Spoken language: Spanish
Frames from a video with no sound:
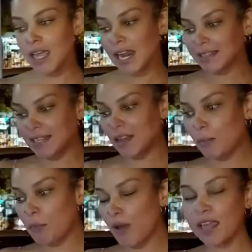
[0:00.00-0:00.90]
Él tiene
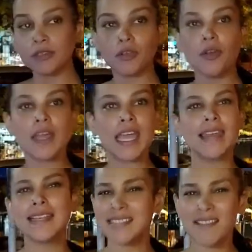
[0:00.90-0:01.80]
un puesto
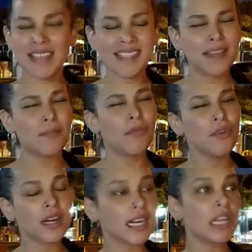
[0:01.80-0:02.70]
eh, de ceviche
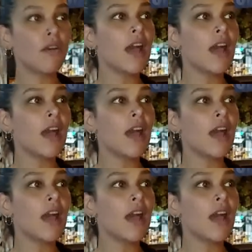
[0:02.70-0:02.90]
muy rico